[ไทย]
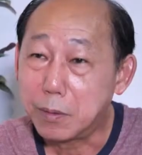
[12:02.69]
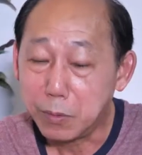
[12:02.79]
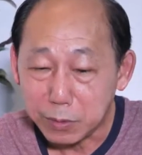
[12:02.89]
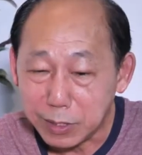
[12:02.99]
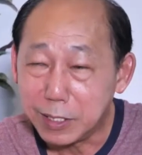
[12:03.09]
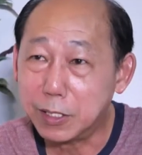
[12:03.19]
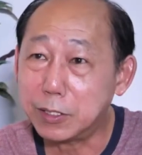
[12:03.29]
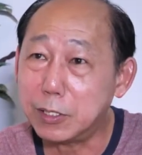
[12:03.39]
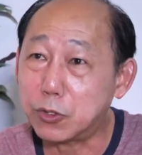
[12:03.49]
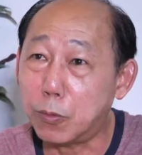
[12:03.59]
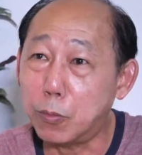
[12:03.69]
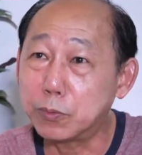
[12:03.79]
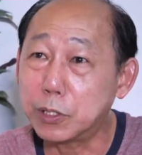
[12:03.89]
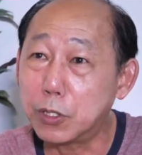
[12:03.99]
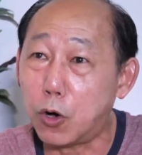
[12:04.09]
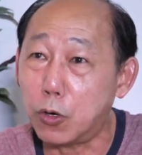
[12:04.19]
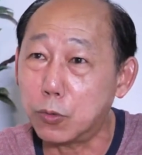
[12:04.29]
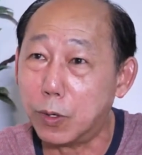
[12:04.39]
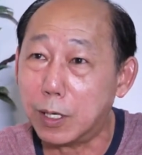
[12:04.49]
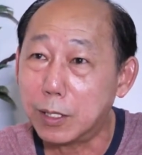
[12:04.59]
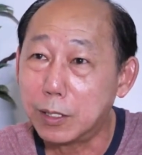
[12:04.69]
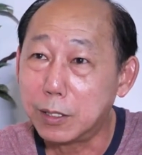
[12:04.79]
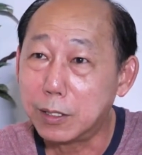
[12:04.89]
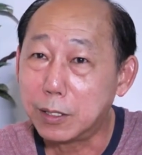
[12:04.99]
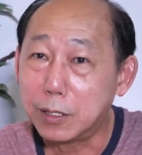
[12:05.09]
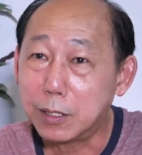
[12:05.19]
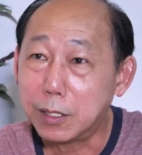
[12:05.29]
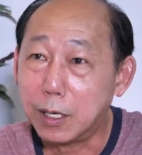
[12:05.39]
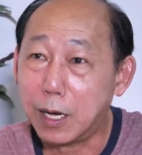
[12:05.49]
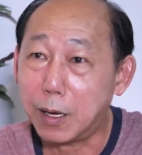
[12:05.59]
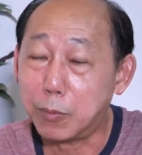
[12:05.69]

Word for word: ก็ตีหนึ่งตีสองผมซื้อของอยู่อ่า